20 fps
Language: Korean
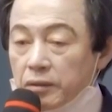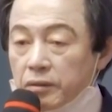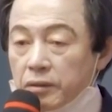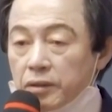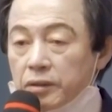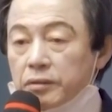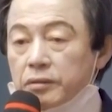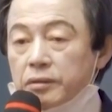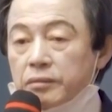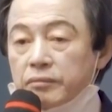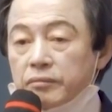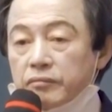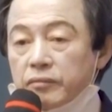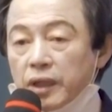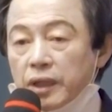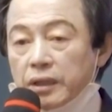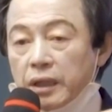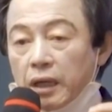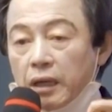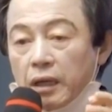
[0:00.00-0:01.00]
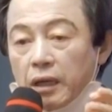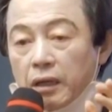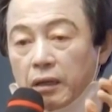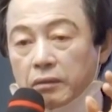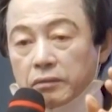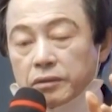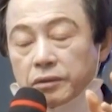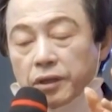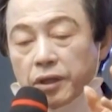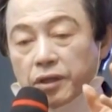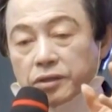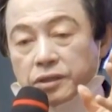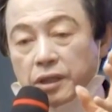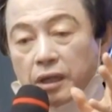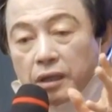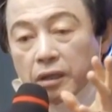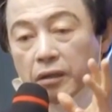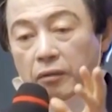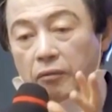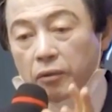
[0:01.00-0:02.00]
기금에다가 그
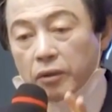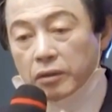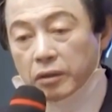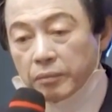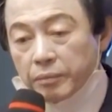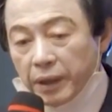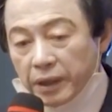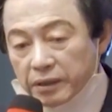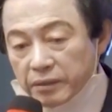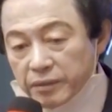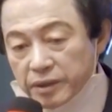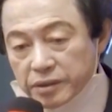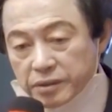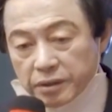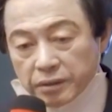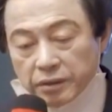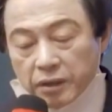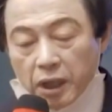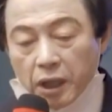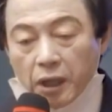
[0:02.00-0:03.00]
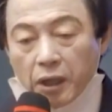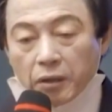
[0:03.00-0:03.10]
회사에 월급 받으면서